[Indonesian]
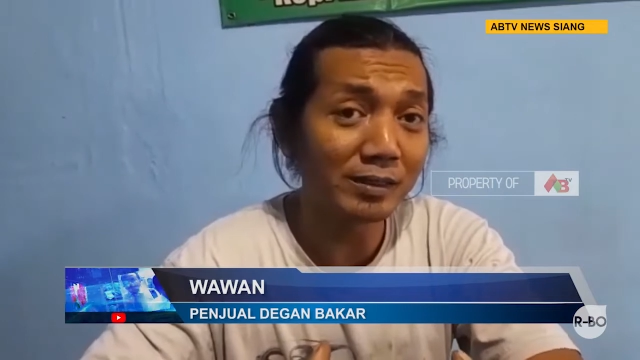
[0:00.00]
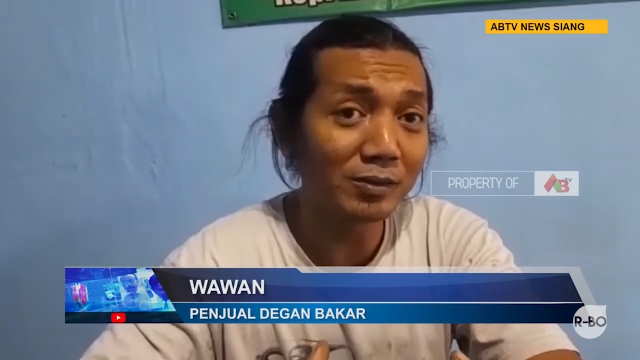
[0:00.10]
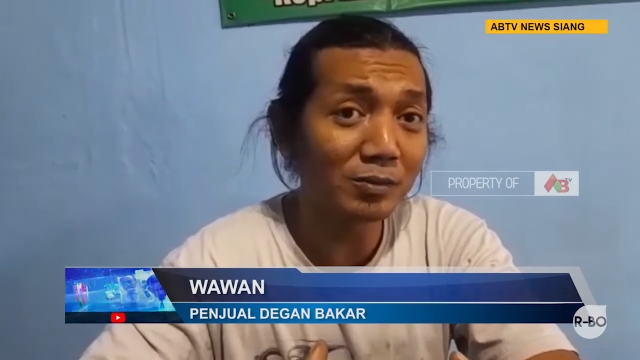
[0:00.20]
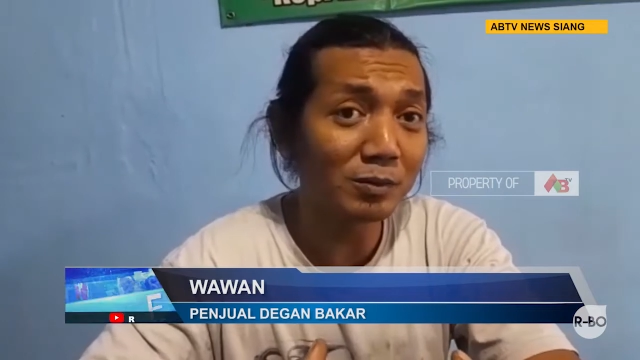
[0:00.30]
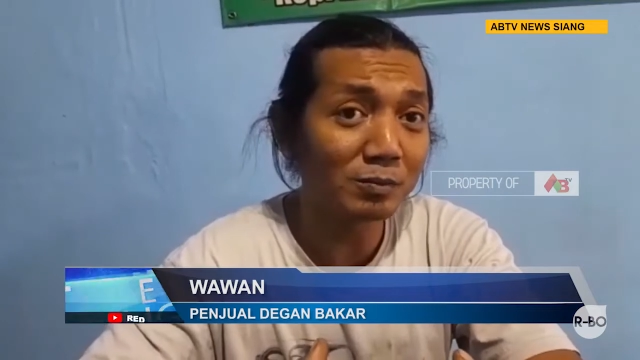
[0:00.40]

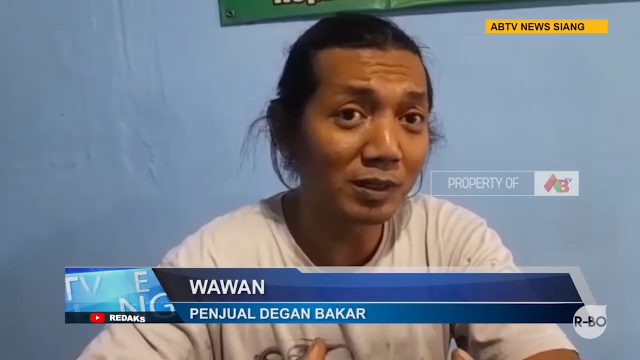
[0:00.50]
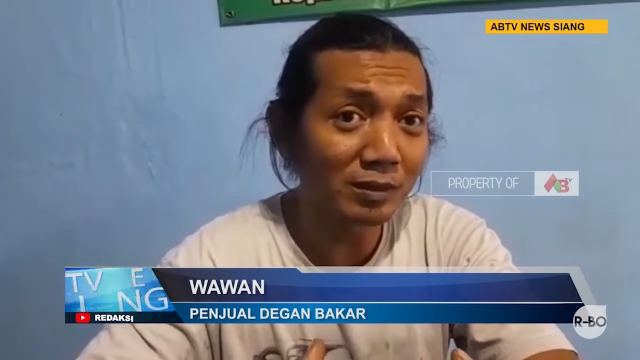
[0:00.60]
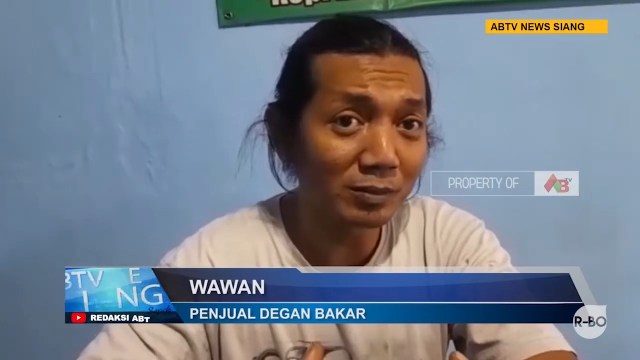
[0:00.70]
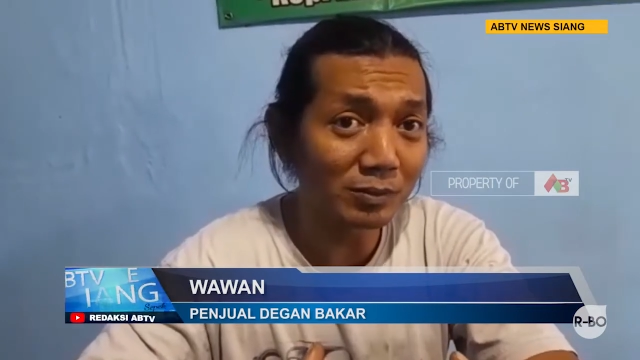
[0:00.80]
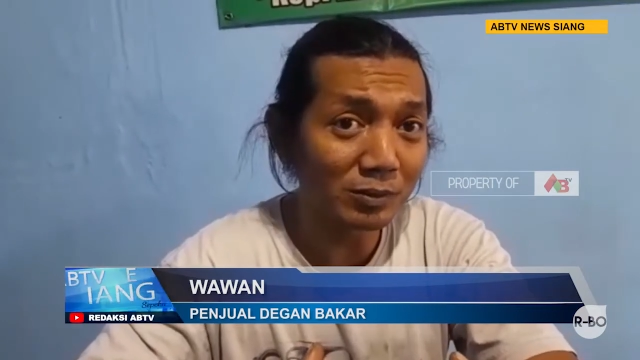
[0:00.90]
itu
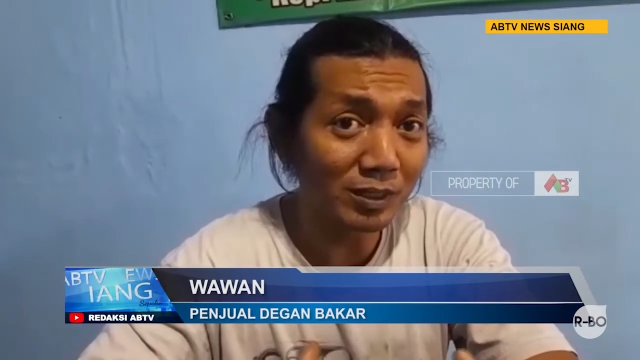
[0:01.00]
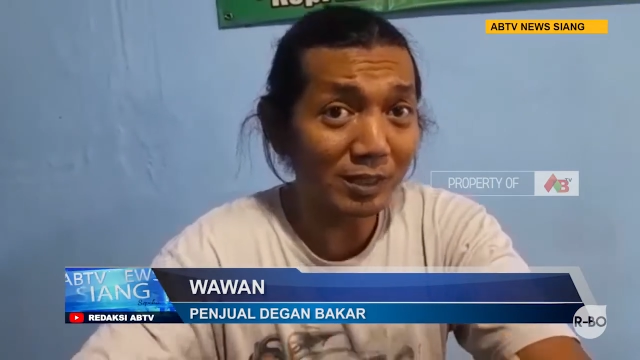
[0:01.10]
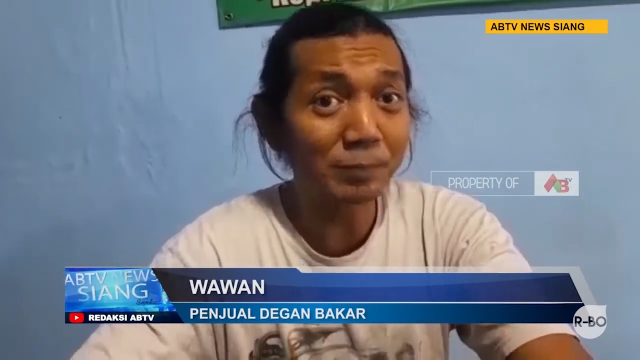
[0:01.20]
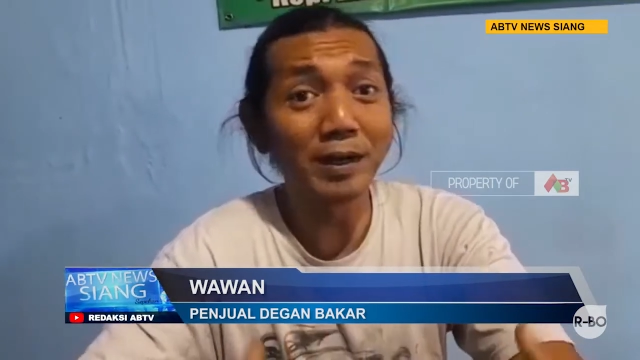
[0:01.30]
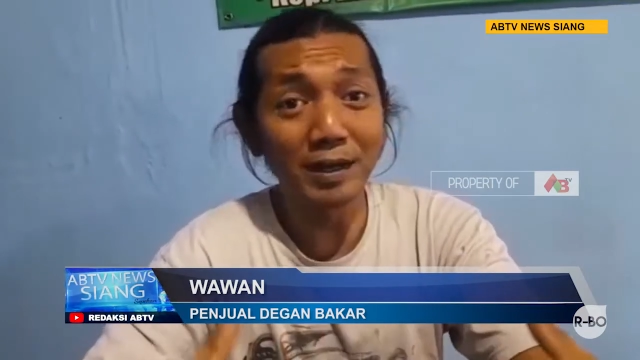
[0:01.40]
membantu
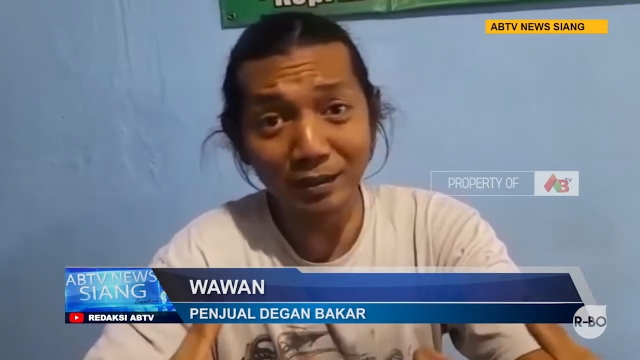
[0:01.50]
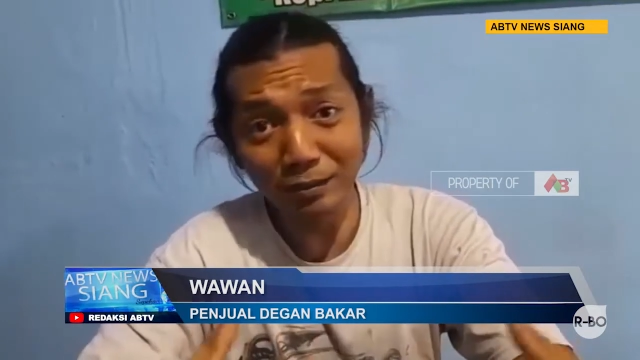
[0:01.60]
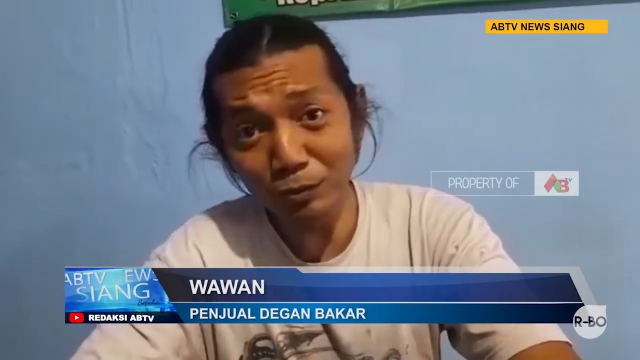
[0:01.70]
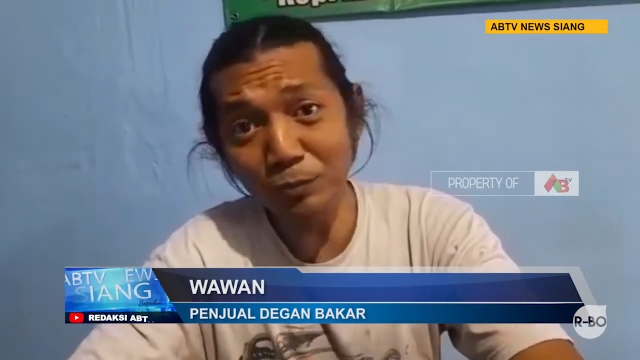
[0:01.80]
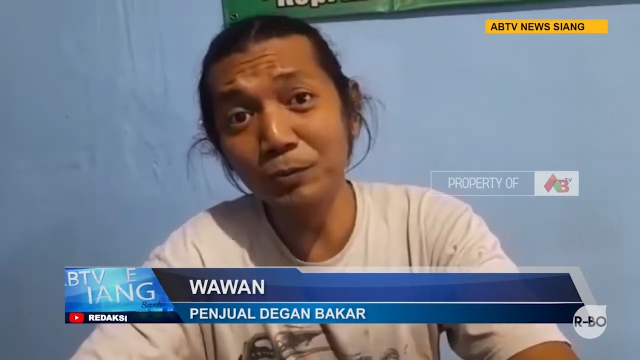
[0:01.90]
kekebalan
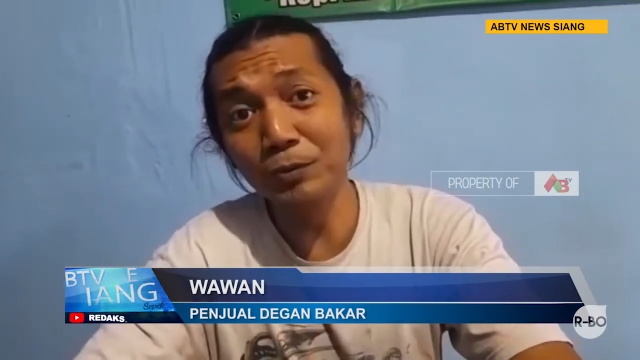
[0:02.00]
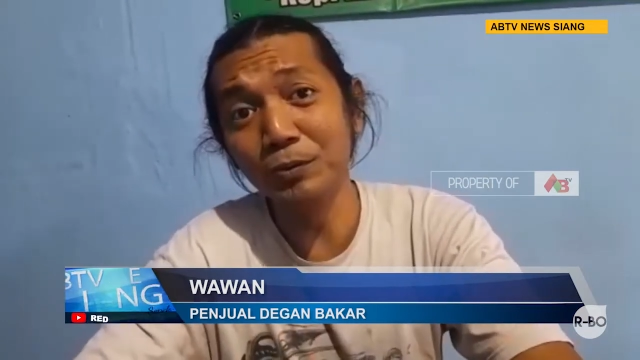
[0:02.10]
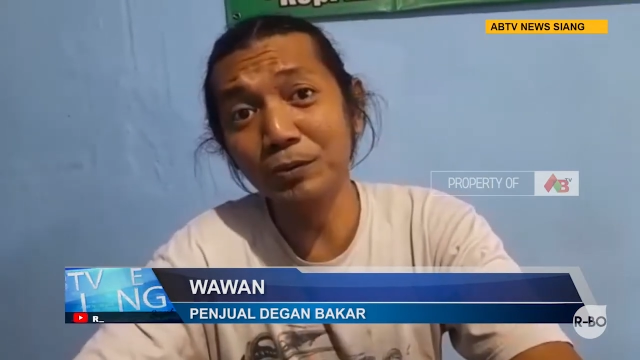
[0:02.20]
tubuh